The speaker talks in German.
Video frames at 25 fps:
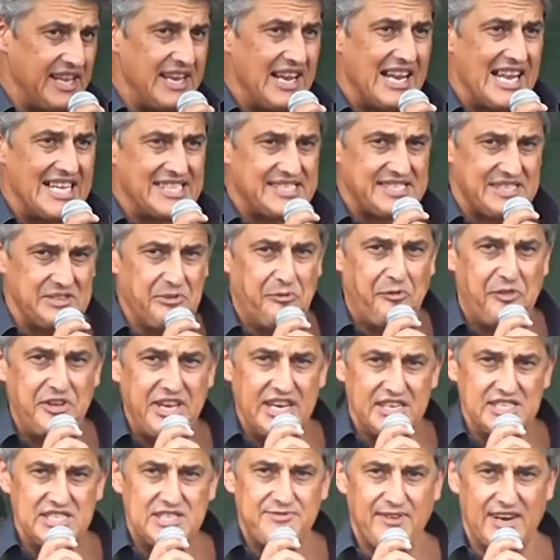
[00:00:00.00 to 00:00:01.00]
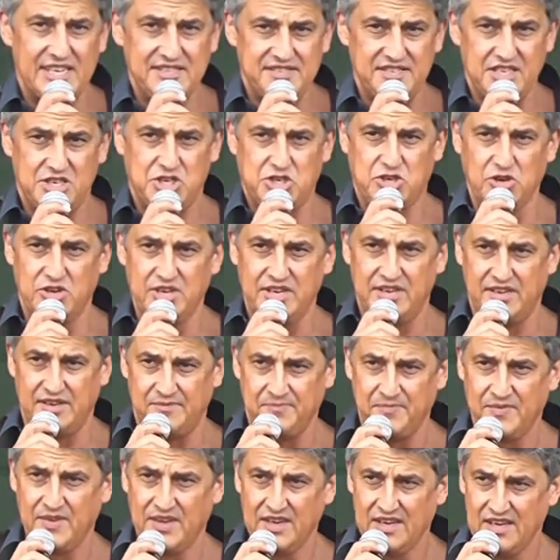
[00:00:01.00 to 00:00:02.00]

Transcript: In den letzten 24 Stunden